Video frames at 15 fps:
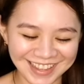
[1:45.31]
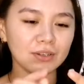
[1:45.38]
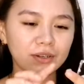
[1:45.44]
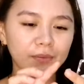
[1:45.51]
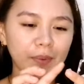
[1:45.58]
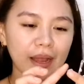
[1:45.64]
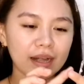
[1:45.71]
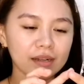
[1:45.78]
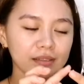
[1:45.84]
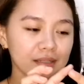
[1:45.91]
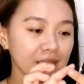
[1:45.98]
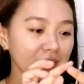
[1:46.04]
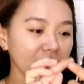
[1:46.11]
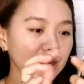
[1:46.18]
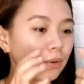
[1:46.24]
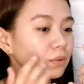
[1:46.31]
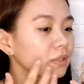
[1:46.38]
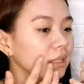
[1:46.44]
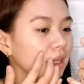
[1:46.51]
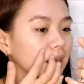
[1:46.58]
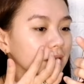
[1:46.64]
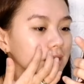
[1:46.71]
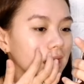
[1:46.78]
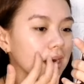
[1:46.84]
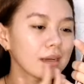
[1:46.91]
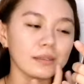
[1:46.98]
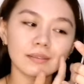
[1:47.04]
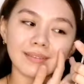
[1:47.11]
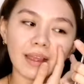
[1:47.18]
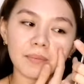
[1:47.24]
Oh, parang silicone lang siya.
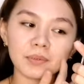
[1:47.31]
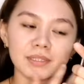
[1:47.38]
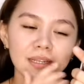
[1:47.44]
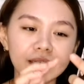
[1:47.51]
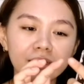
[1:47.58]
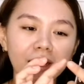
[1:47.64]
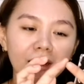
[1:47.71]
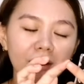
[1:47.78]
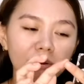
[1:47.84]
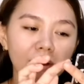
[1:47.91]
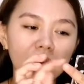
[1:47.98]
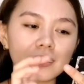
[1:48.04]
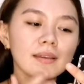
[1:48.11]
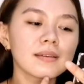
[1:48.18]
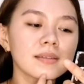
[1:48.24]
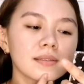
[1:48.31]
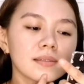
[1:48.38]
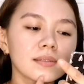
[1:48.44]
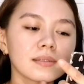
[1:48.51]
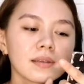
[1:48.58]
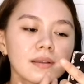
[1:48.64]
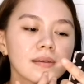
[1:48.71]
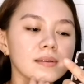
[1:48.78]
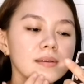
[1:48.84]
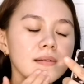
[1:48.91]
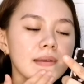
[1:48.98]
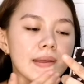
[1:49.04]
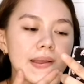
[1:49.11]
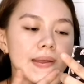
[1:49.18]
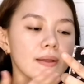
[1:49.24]
Tapos ang ginagawa niya is
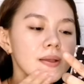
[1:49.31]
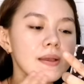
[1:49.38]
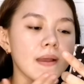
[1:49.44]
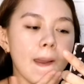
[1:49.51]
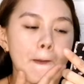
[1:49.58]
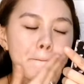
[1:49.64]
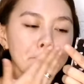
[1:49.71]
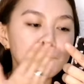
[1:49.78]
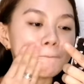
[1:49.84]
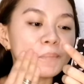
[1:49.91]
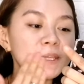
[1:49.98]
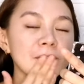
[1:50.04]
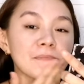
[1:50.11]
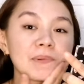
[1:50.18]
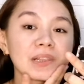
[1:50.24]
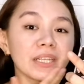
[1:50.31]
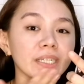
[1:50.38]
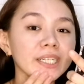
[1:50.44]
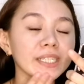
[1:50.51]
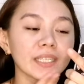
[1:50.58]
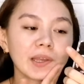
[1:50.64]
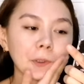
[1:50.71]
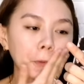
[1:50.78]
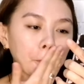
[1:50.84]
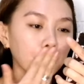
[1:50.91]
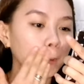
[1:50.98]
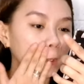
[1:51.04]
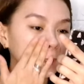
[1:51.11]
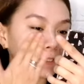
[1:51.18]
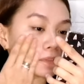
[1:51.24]
dine-blur niya yung
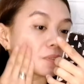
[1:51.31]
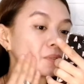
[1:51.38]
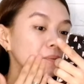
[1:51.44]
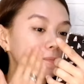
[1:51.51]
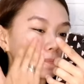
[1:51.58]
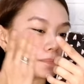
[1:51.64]
pores niyo.